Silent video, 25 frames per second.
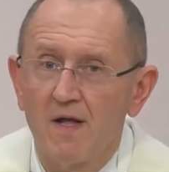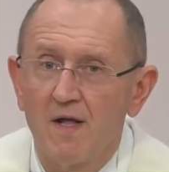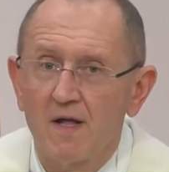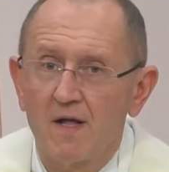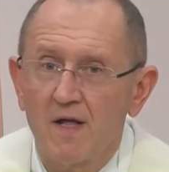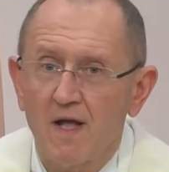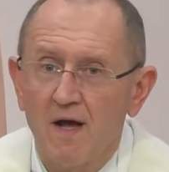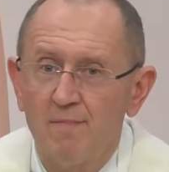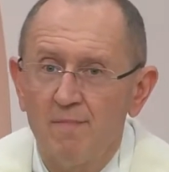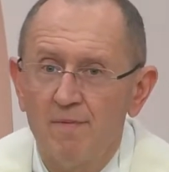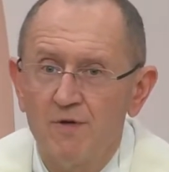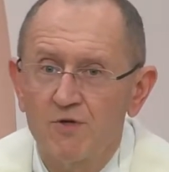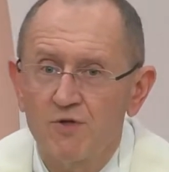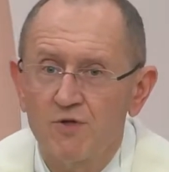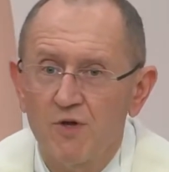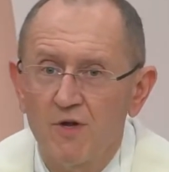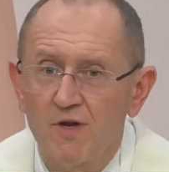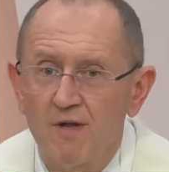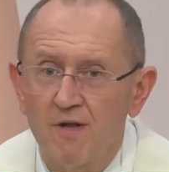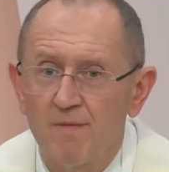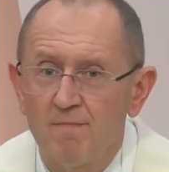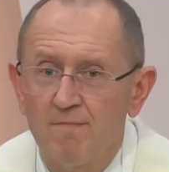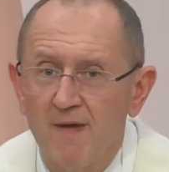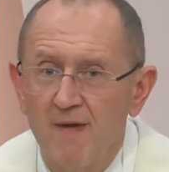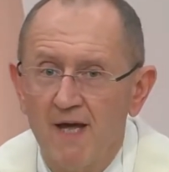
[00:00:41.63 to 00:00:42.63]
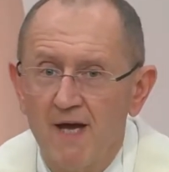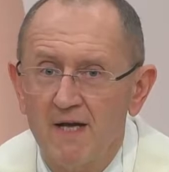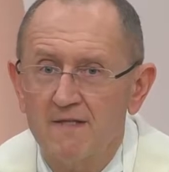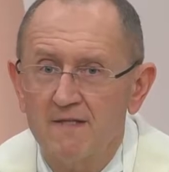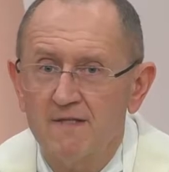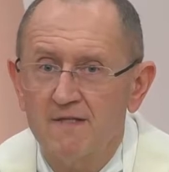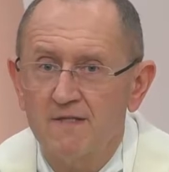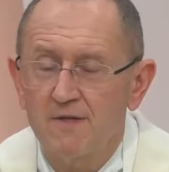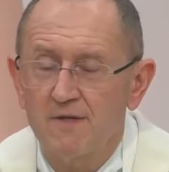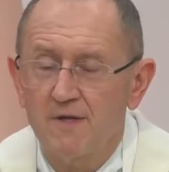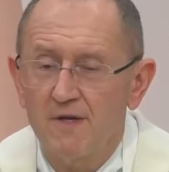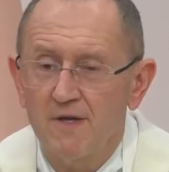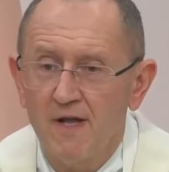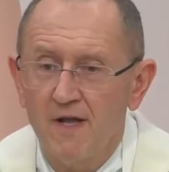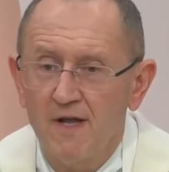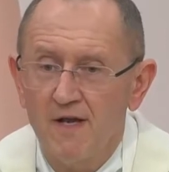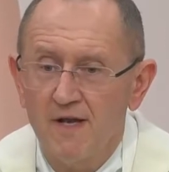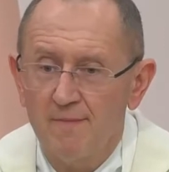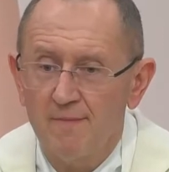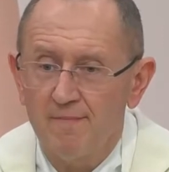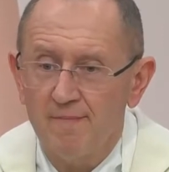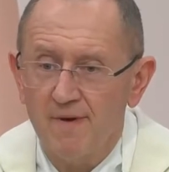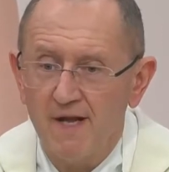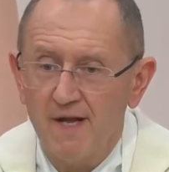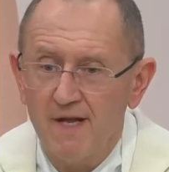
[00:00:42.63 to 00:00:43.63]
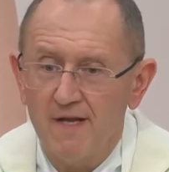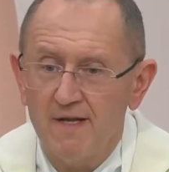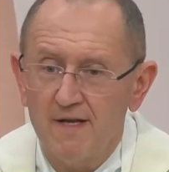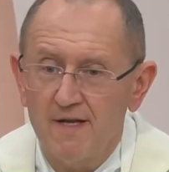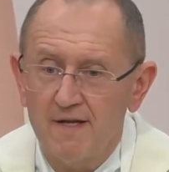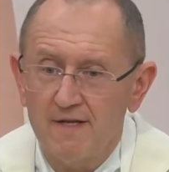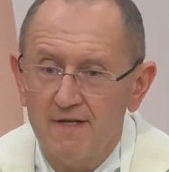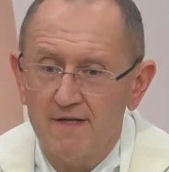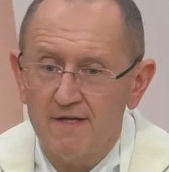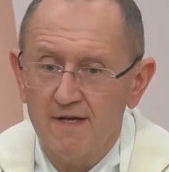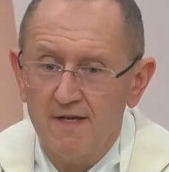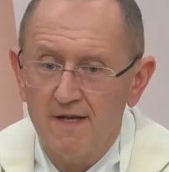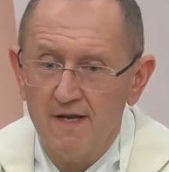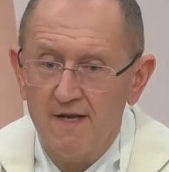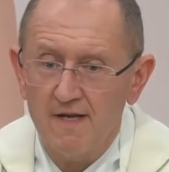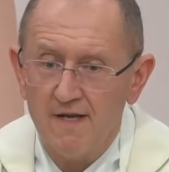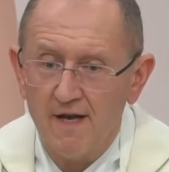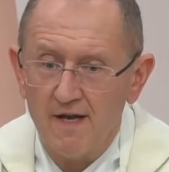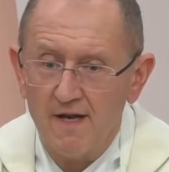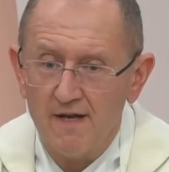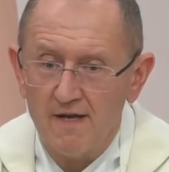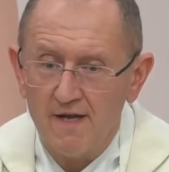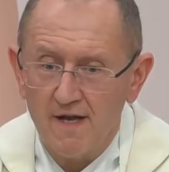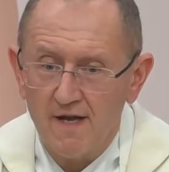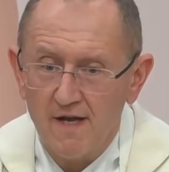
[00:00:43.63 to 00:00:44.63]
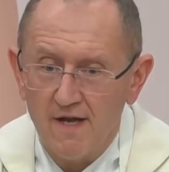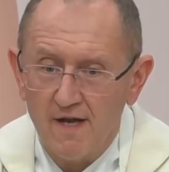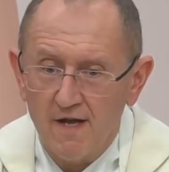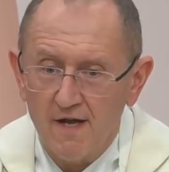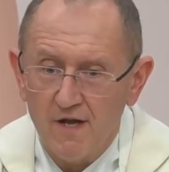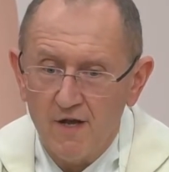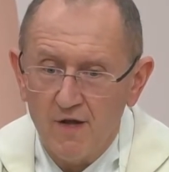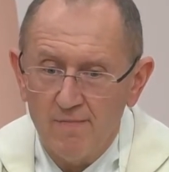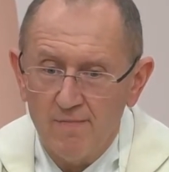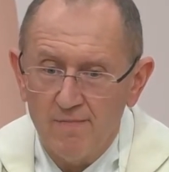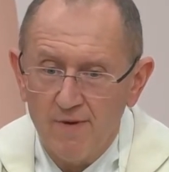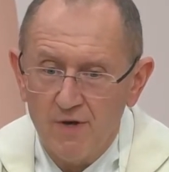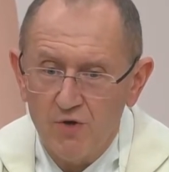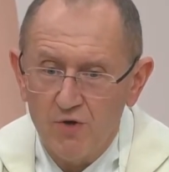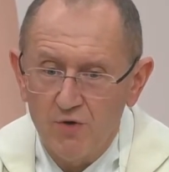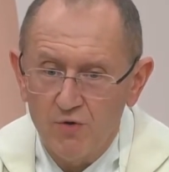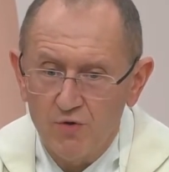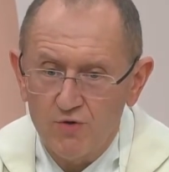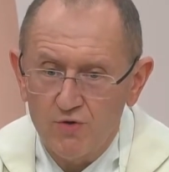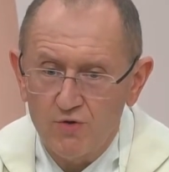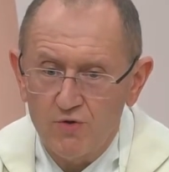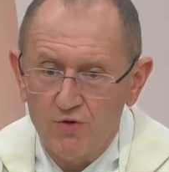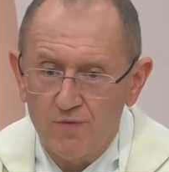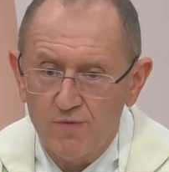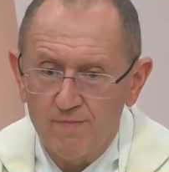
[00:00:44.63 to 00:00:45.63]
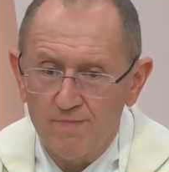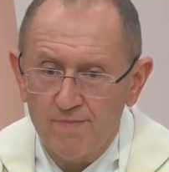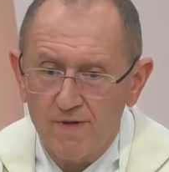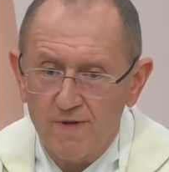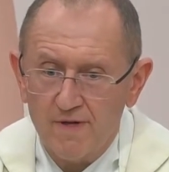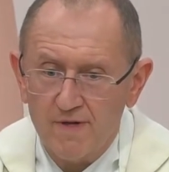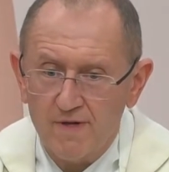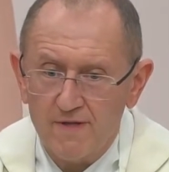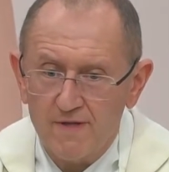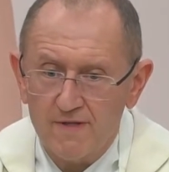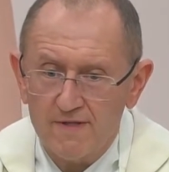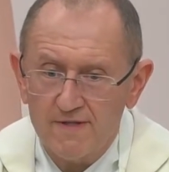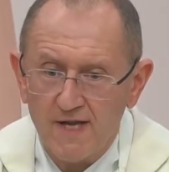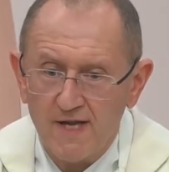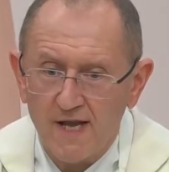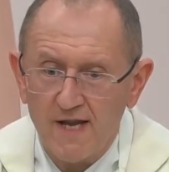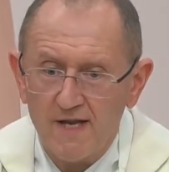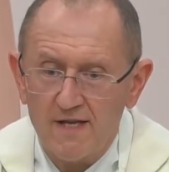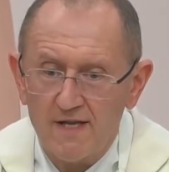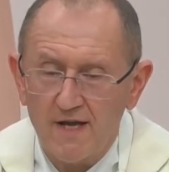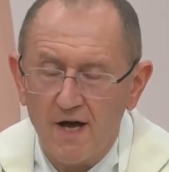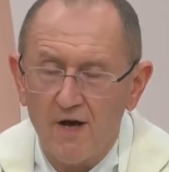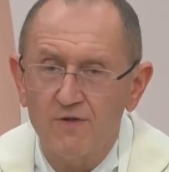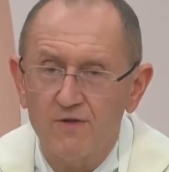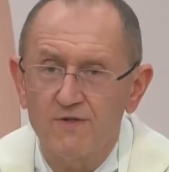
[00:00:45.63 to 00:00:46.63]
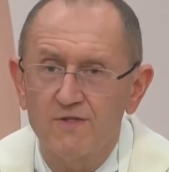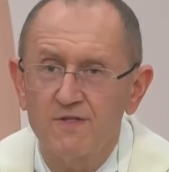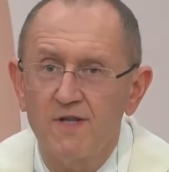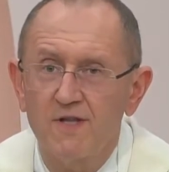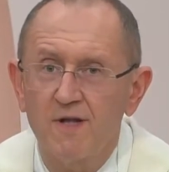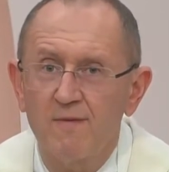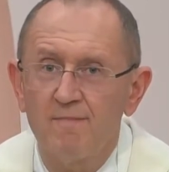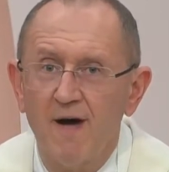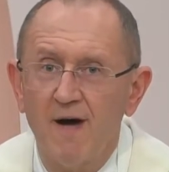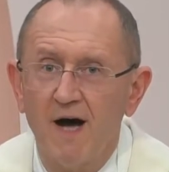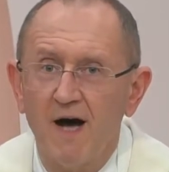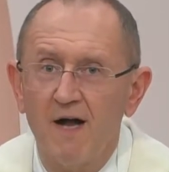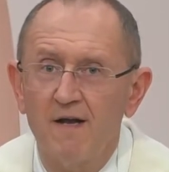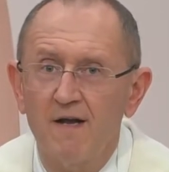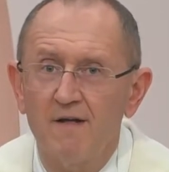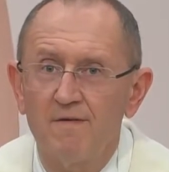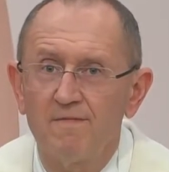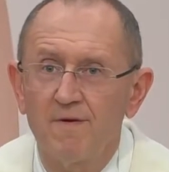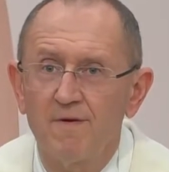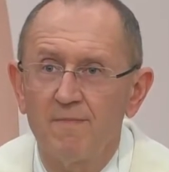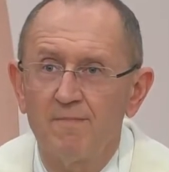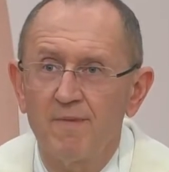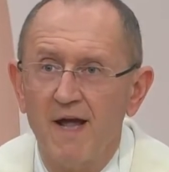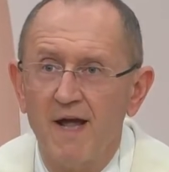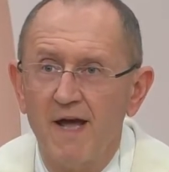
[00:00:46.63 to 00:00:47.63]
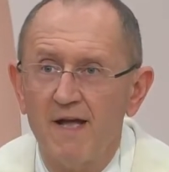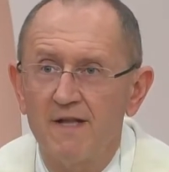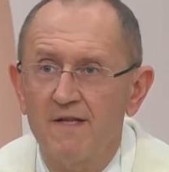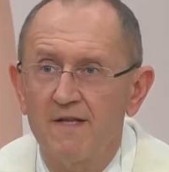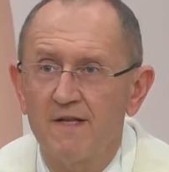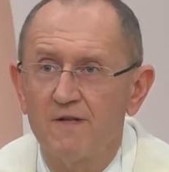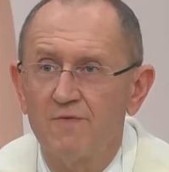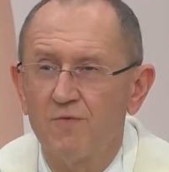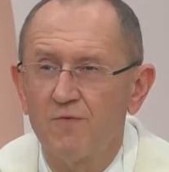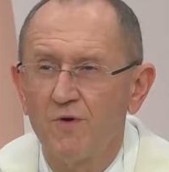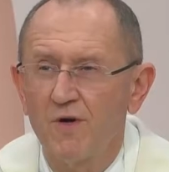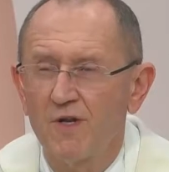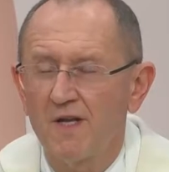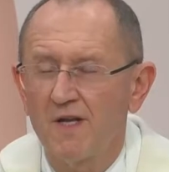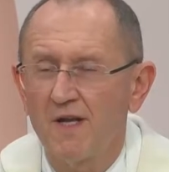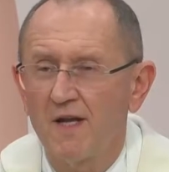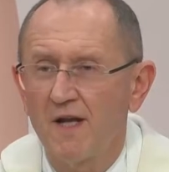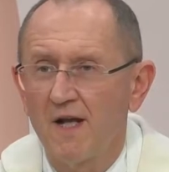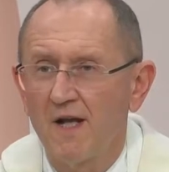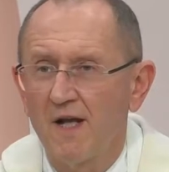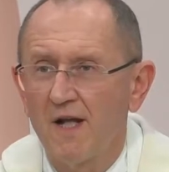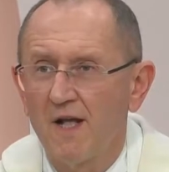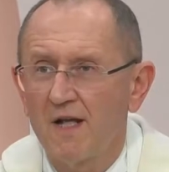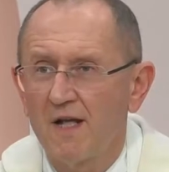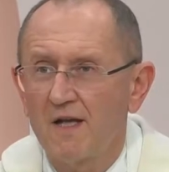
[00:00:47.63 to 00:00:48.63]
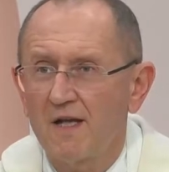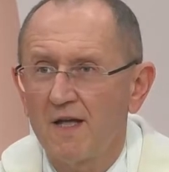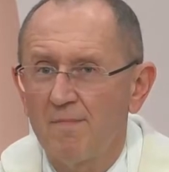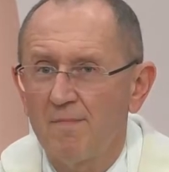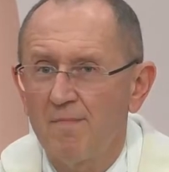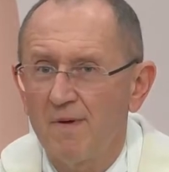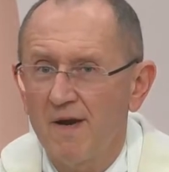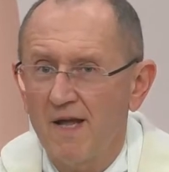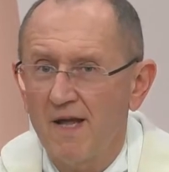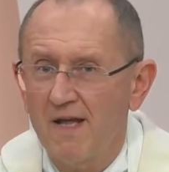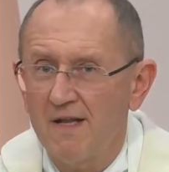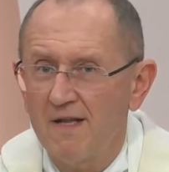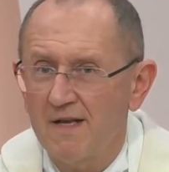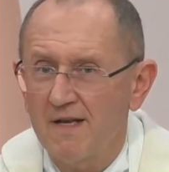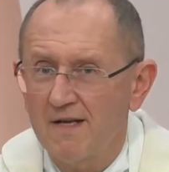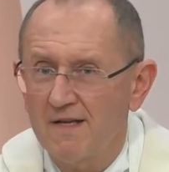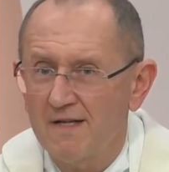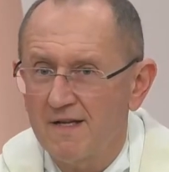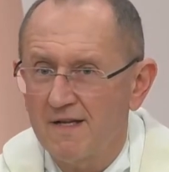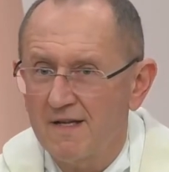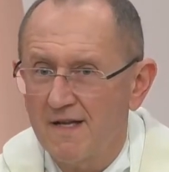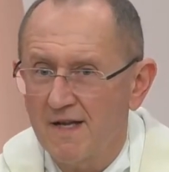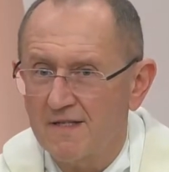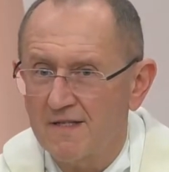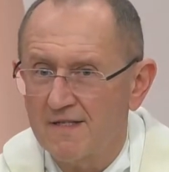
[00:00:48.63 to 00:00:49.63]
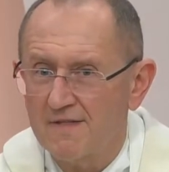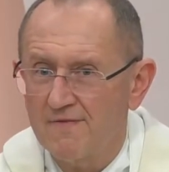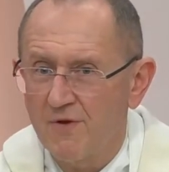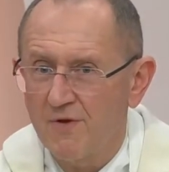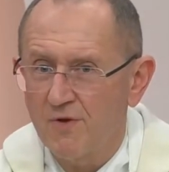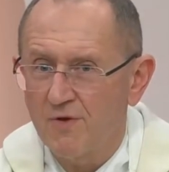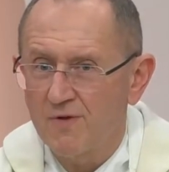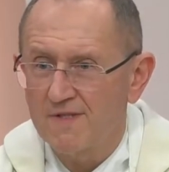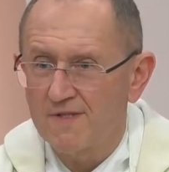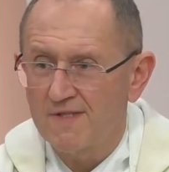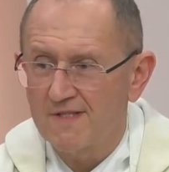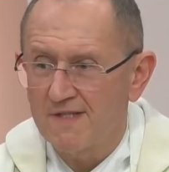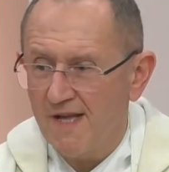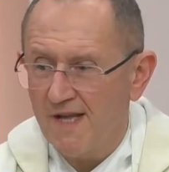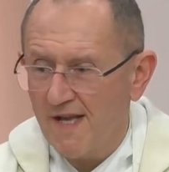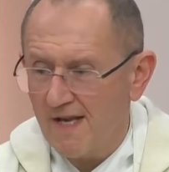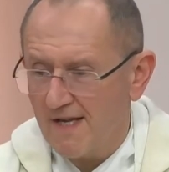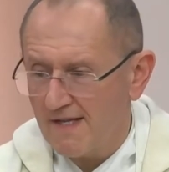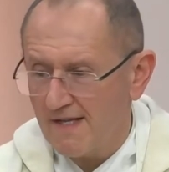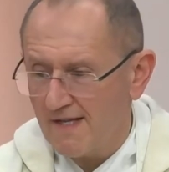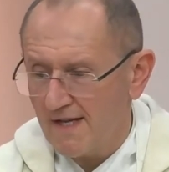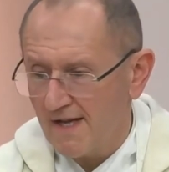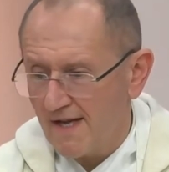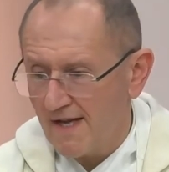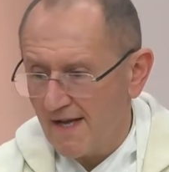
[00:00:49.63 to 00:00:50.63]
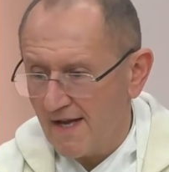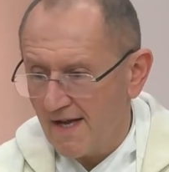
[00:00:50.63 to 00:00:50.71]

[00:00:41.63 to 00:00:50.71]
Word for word: Ich habe schon im März in einer Predigt, die dann über YouTube zehntausende Male verbreitet wurde, gepredigt, dass wir uns nicht